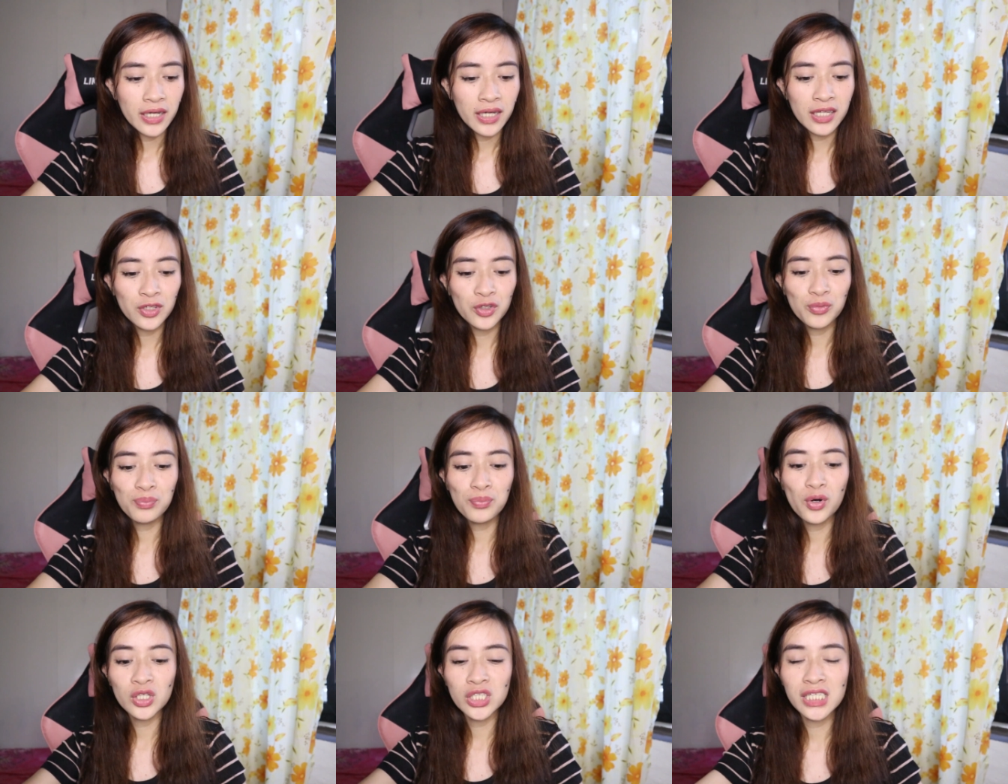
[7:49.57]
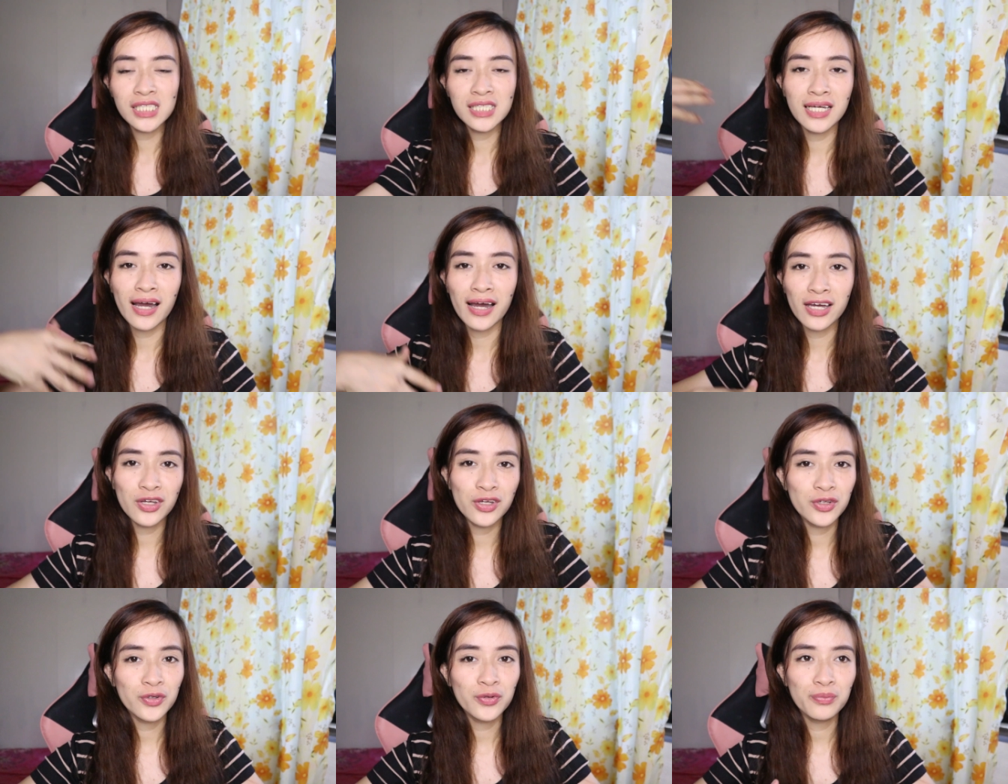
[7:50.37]
And yung boses niya
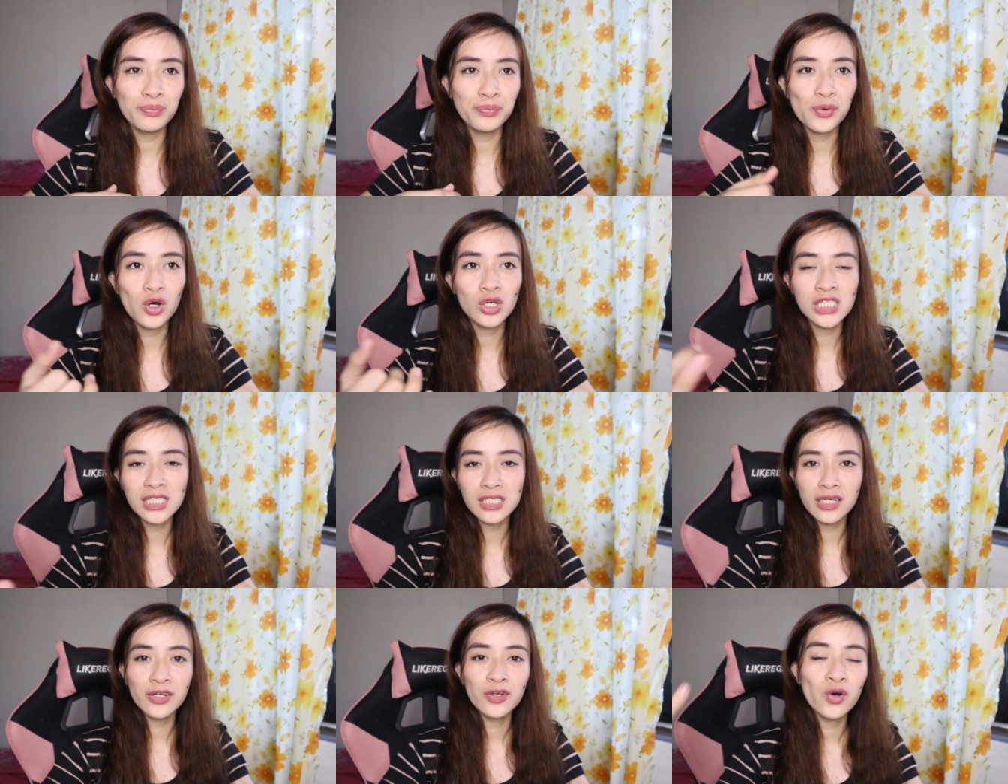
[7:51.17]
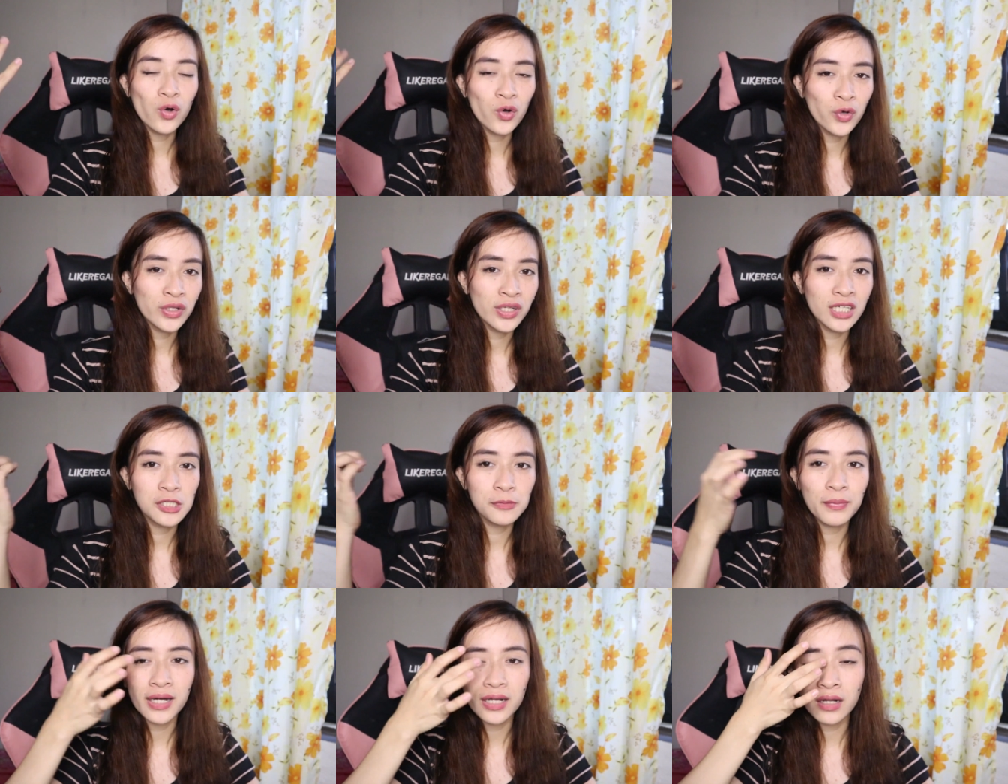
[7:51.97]
ngayon, yung boses niya noon
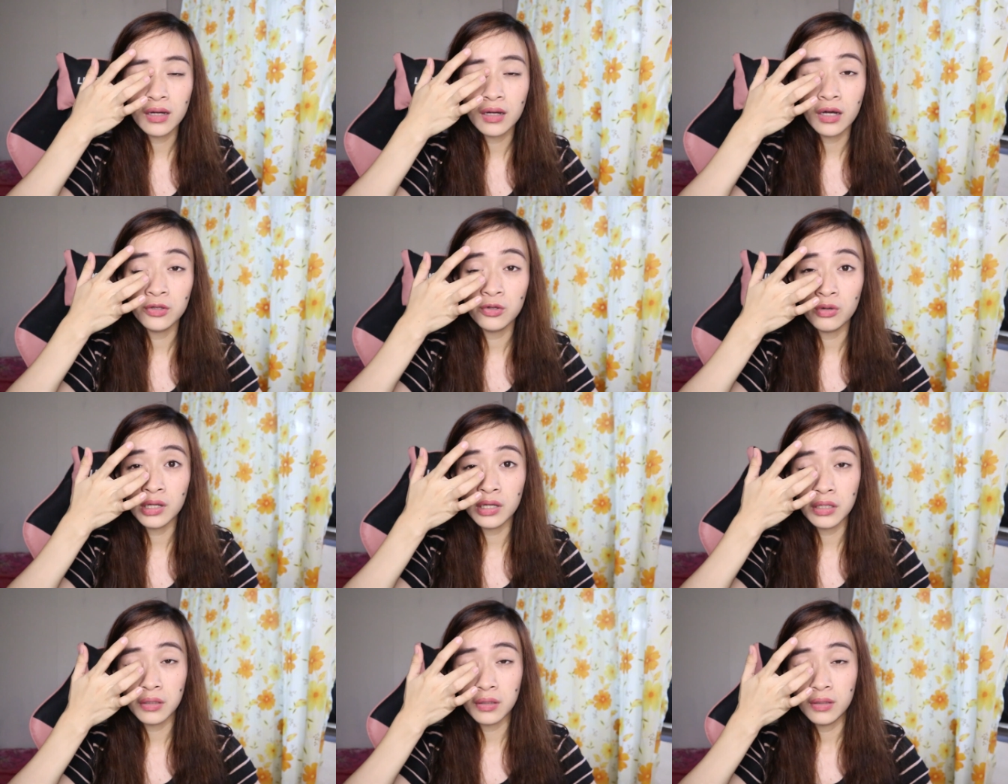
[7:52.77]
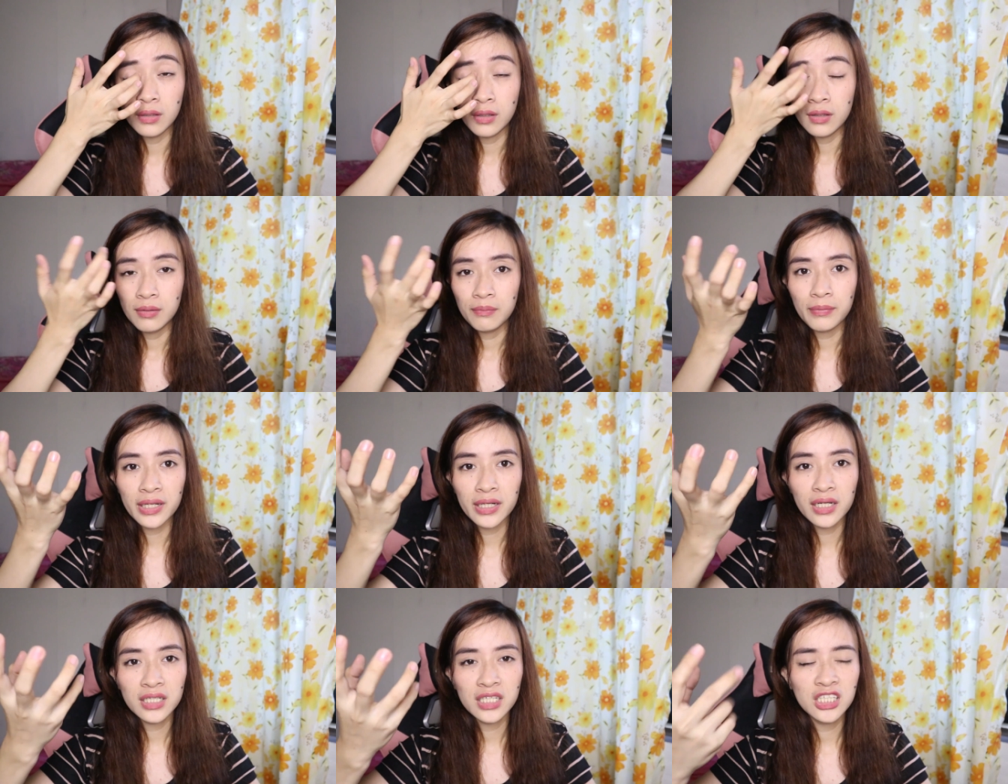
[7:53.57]
is parang ano lang,
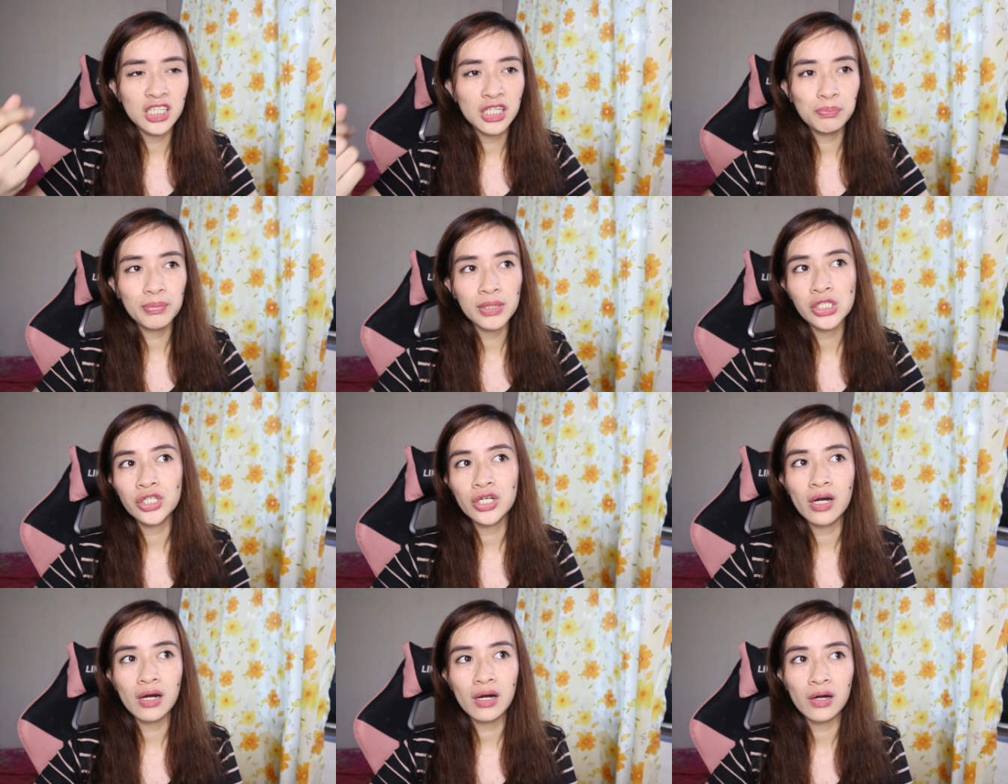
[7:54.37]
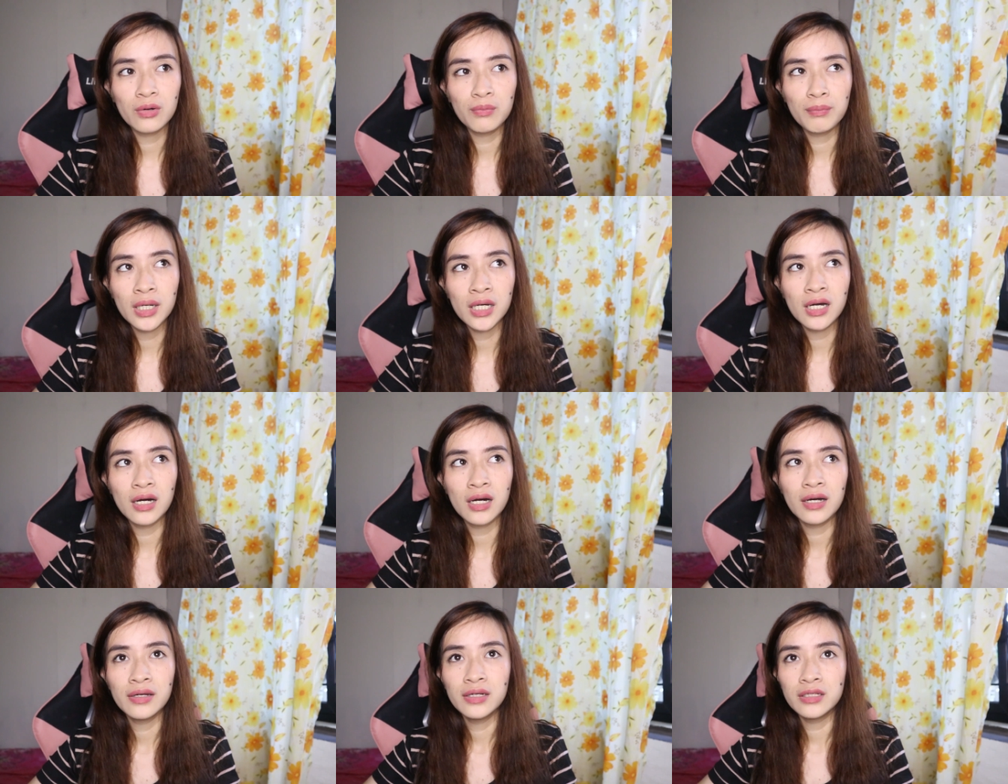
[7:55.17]
parang hindi pa siya,
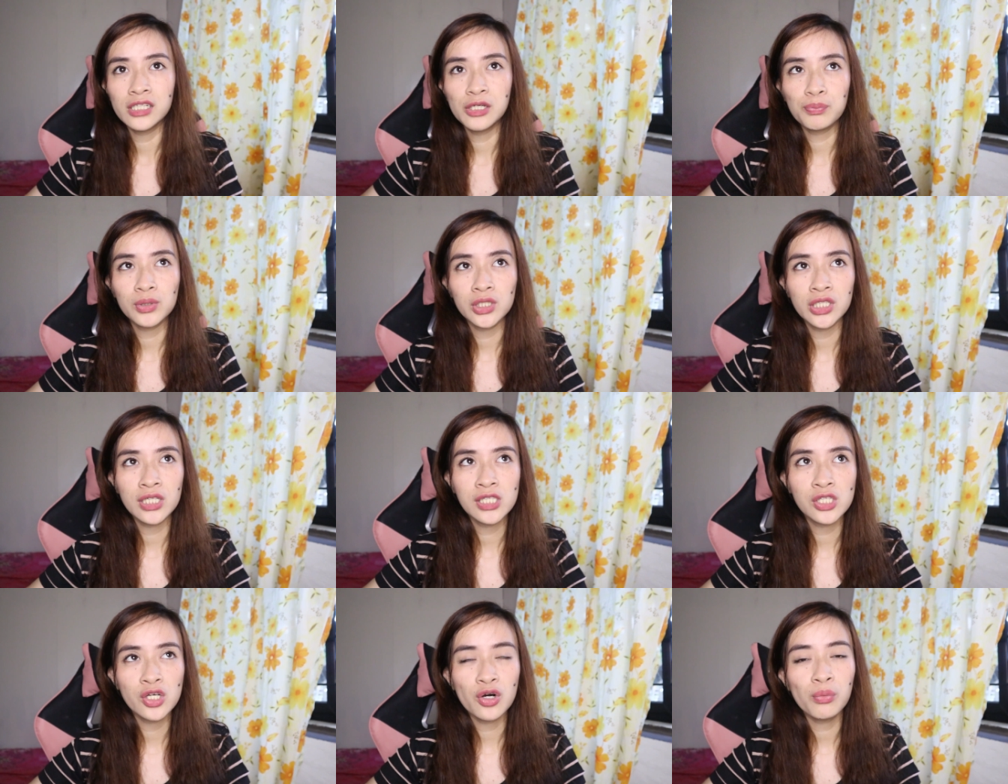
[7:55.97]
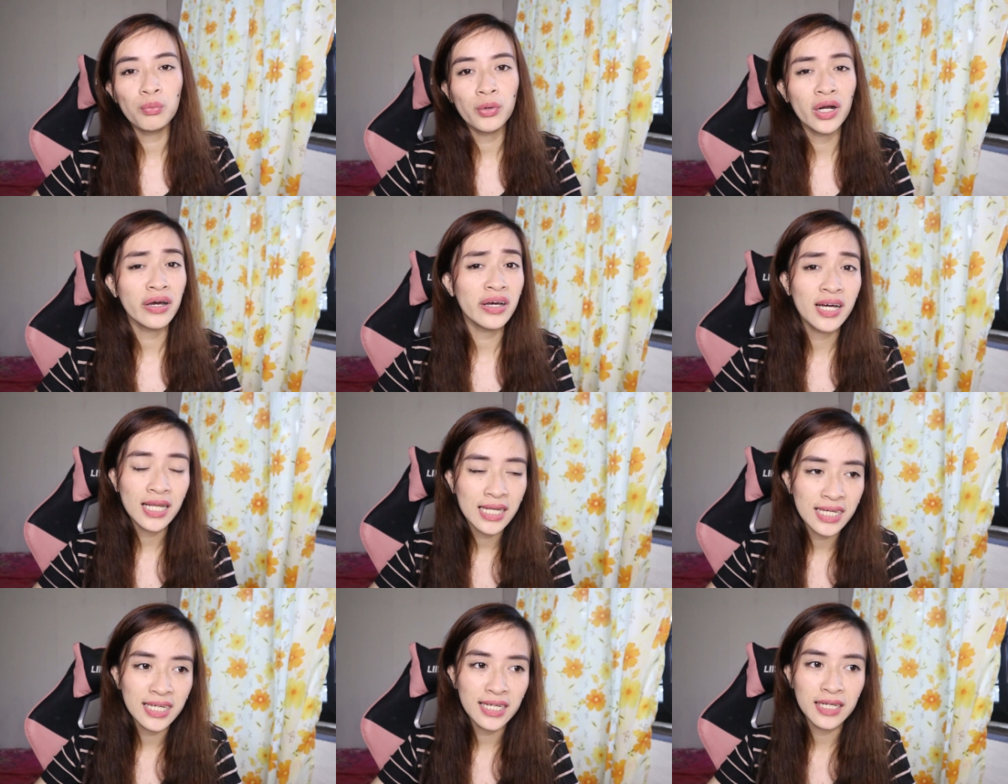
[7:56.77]
baga, hindi pa siya sobrang
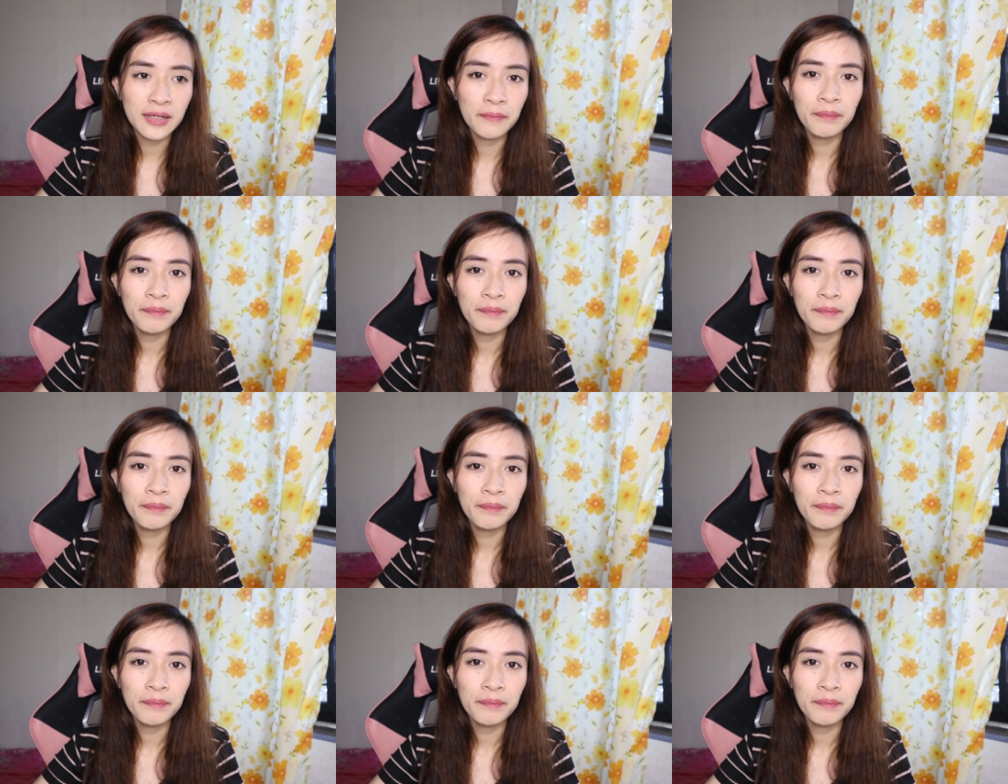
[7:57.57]
galing.